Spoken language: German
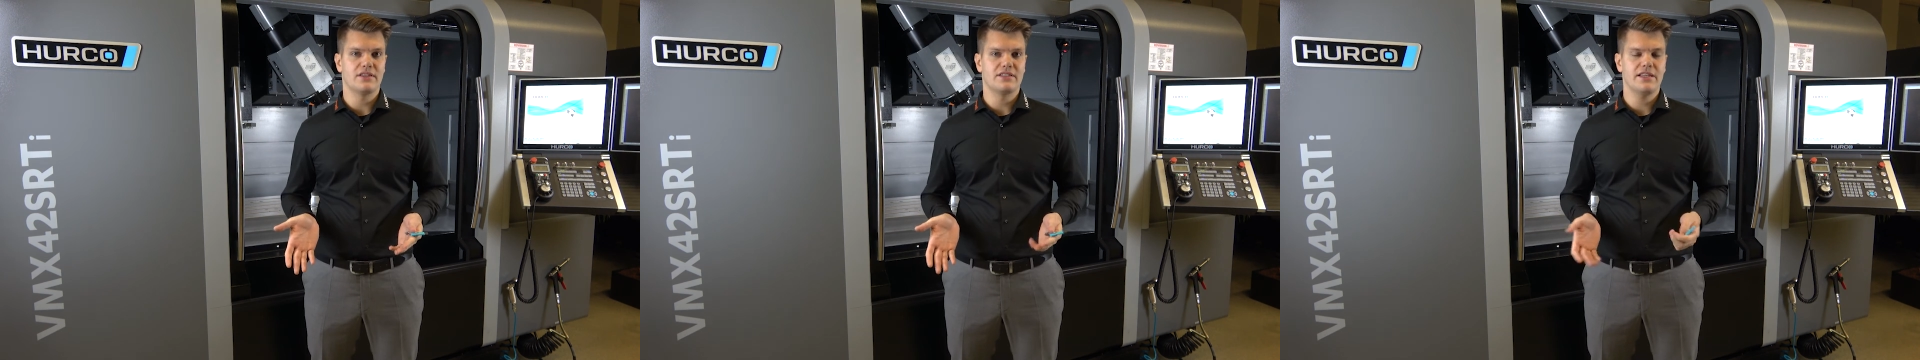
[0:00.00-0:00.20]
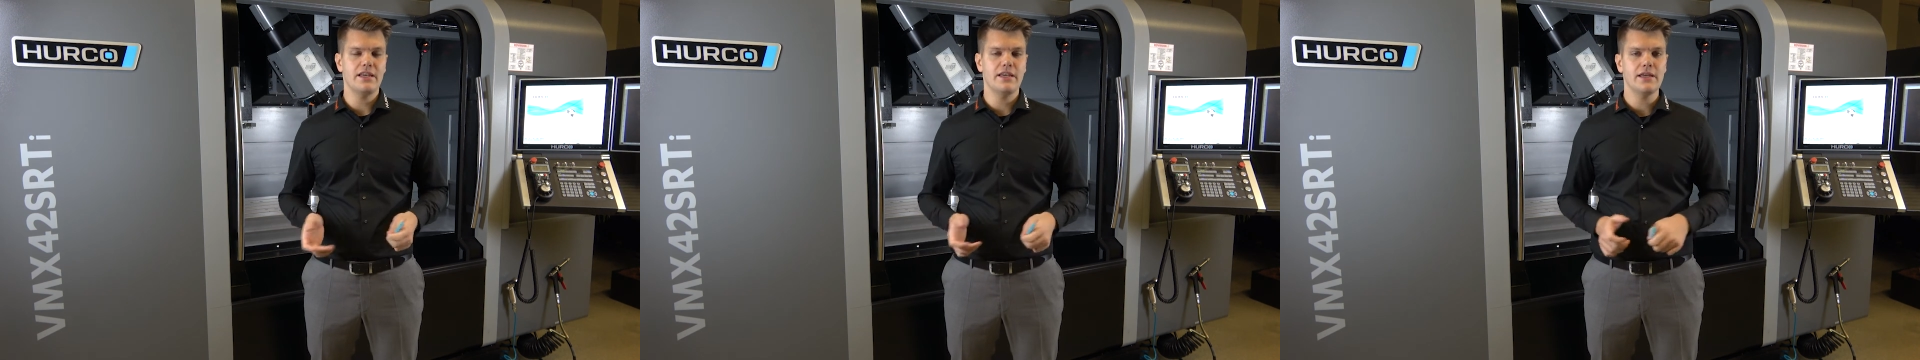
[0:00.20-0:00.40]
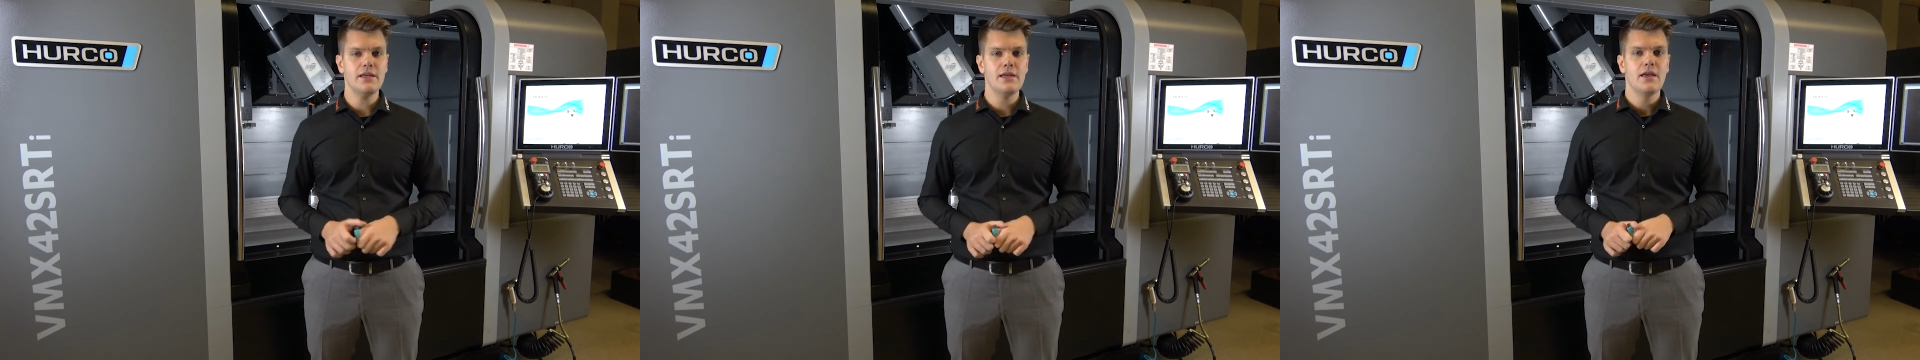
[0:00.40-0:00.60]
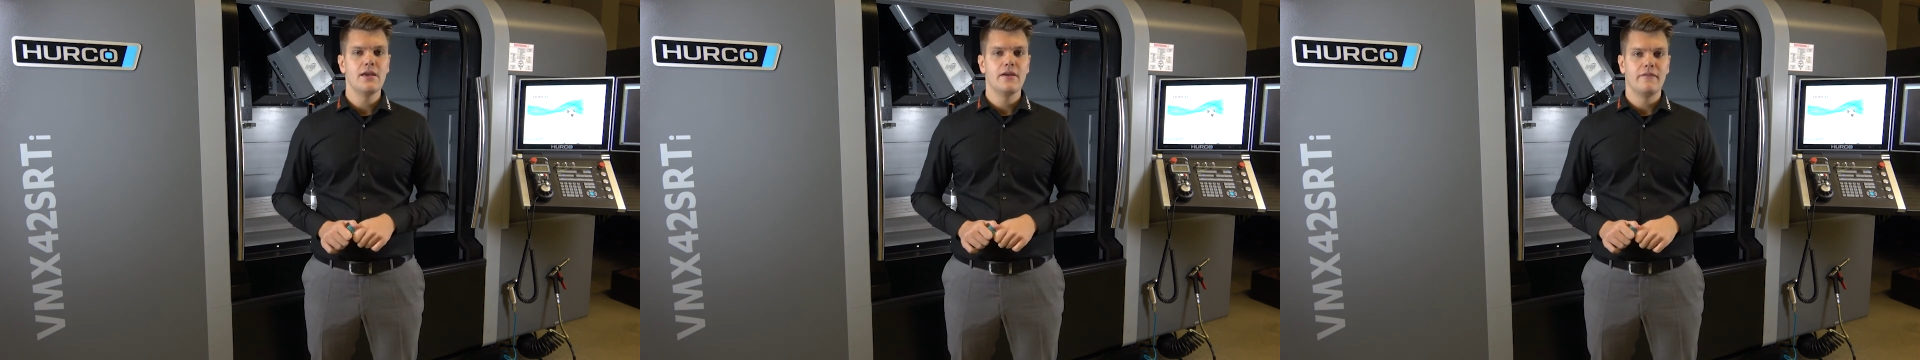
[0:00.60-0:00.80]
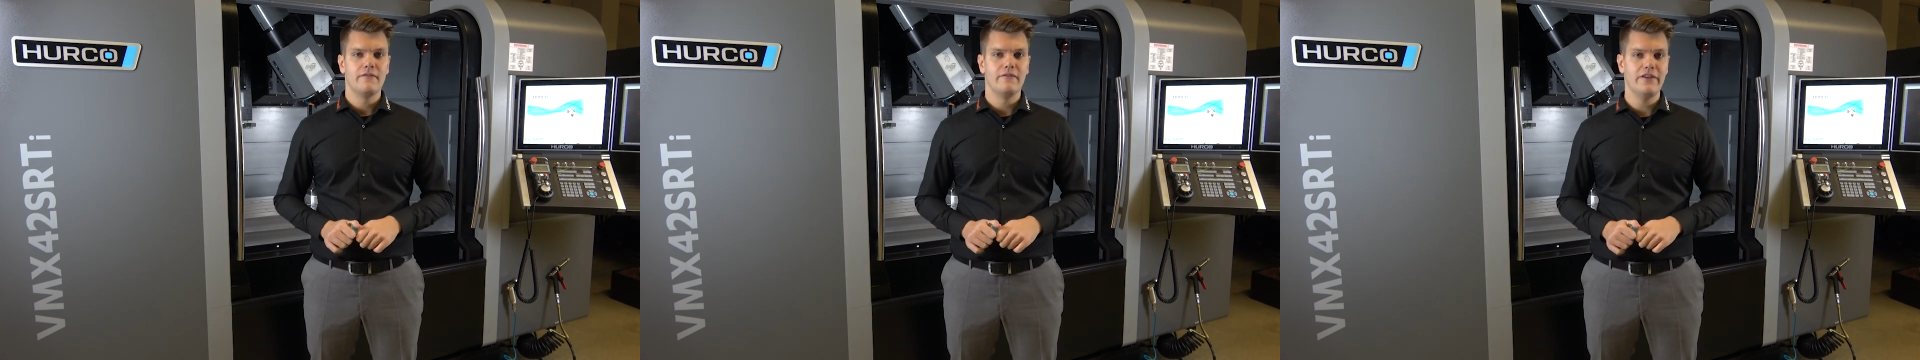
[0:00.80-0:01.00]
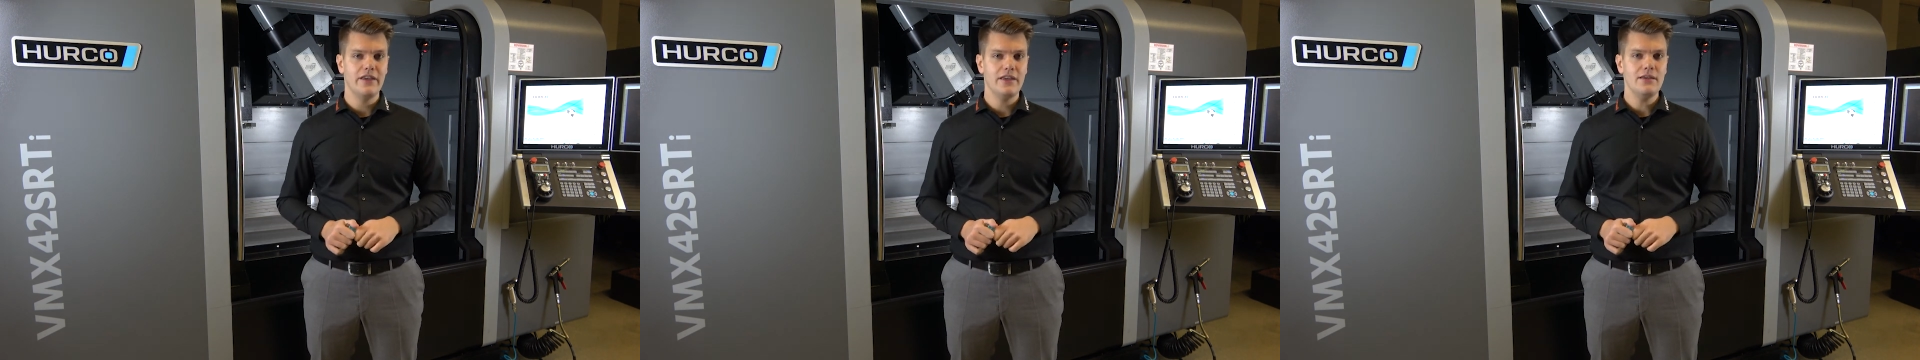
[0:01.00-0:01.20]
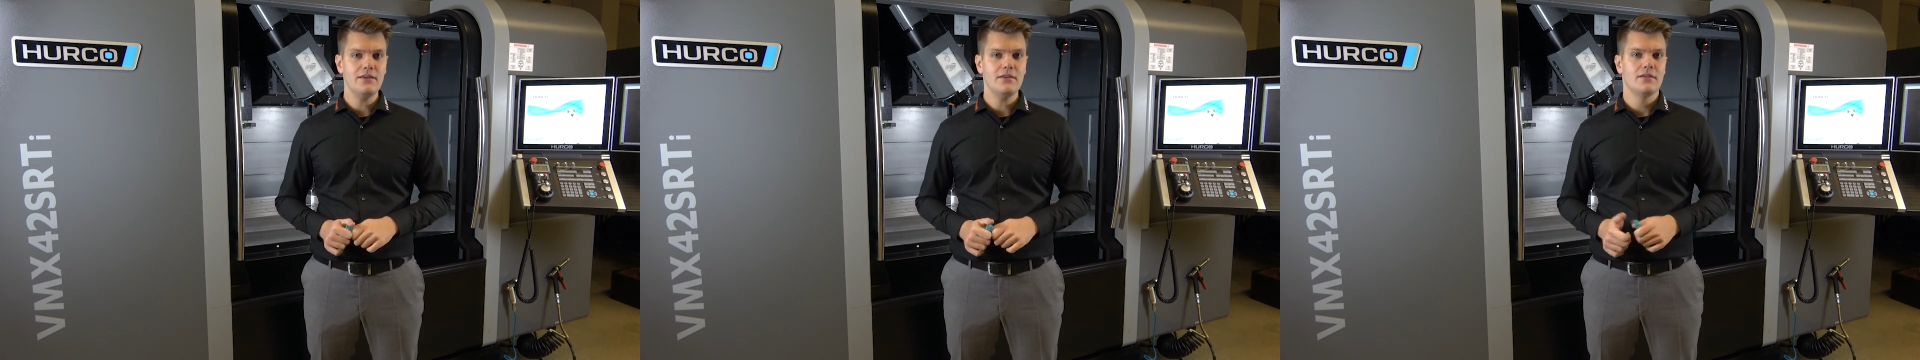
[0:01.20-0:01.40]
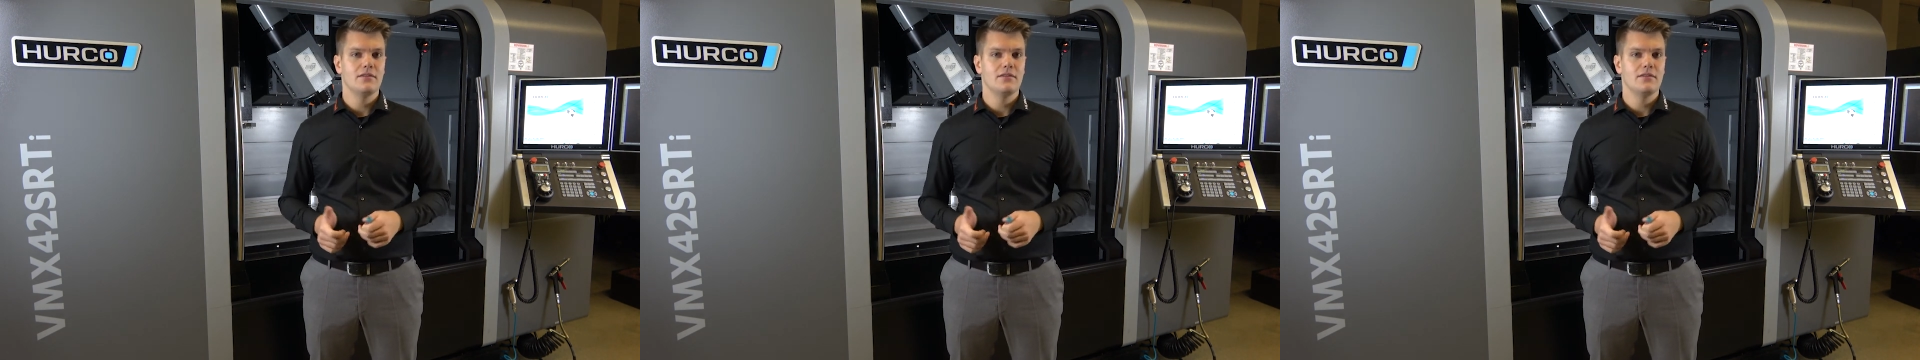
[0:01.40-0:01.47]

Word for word: PC, wie